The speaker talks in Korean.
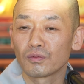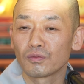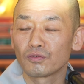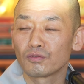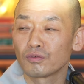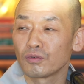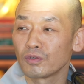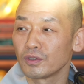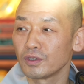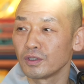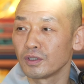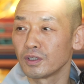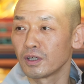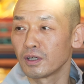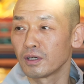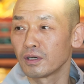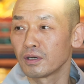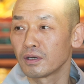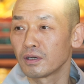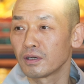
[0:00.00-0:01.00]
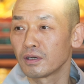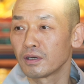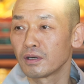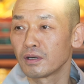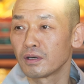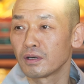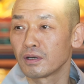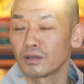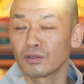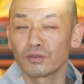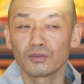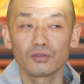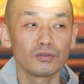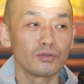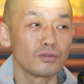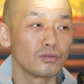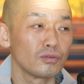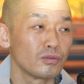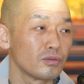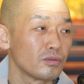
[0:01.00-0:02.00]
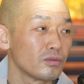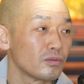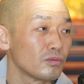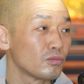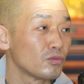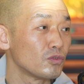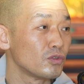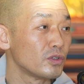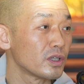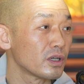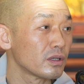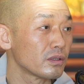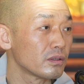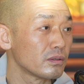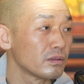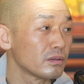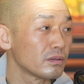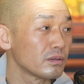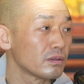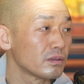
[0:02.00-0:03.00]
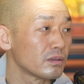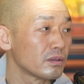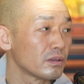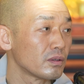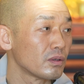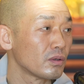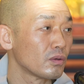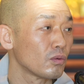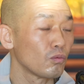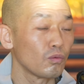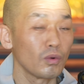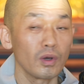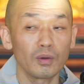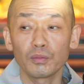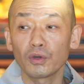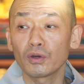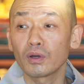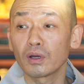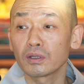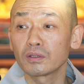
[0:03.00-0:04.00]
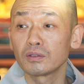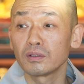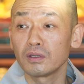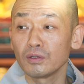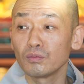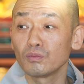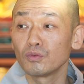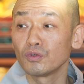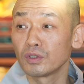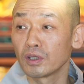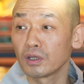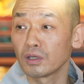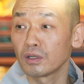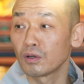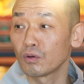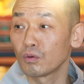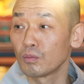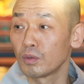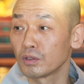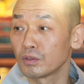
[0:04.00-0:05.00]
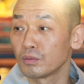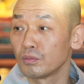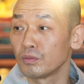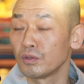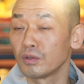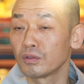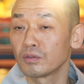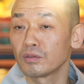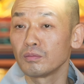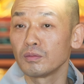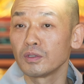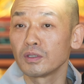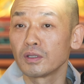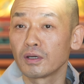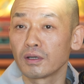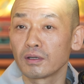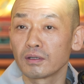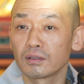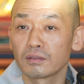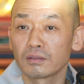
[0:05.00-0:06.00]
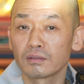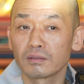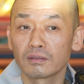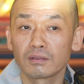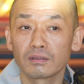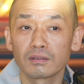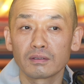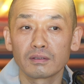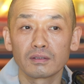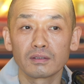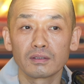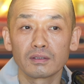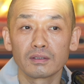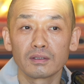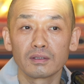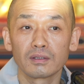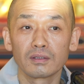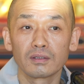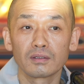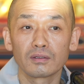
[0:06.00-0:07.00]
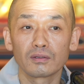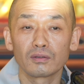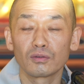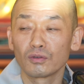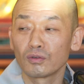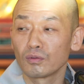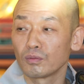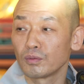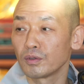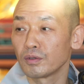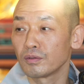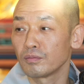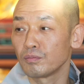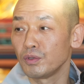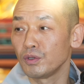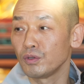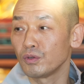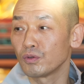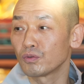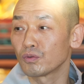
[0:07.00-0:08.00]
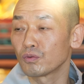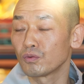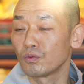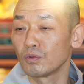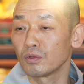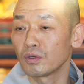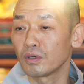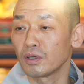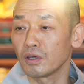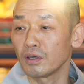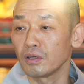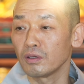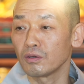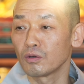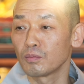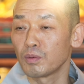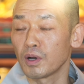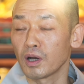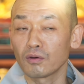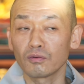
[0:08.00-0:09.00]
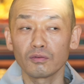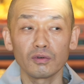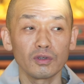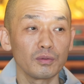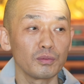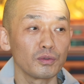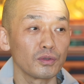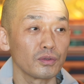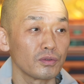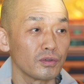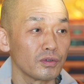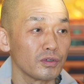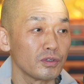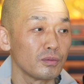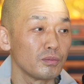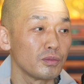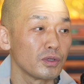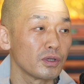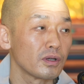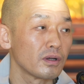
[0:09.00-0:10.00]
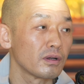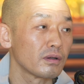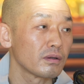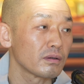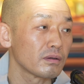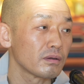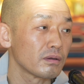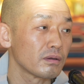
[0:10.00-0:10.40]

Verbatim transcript: 추워진다는 문장은 완벽하게 틀린 문장이라고 말씀드렸습니다. 그러면 비교적 옳게 이걸 바꾸려면 어떻게 됩니까?